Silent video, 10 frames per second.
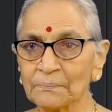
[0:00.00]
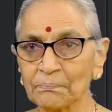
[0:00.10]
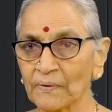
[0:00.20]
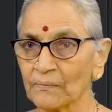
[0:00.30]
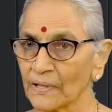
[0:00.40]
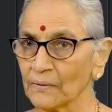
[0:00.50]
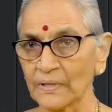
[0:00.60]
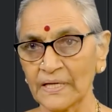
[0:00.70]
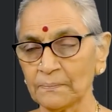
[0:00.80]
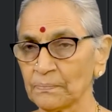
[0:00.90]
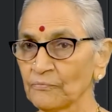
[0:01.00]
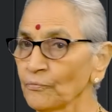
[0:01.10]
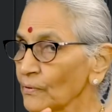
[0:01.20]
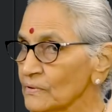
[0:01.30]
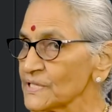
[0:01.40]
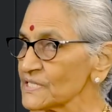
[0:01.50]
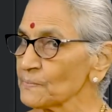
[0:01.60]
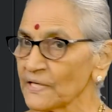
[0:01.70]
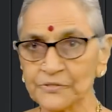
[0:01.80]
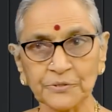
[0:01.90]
చెప్పేవి కూడా ఉన్నాయి ఇప్పుడు ఫోన్లు చేసి మరీ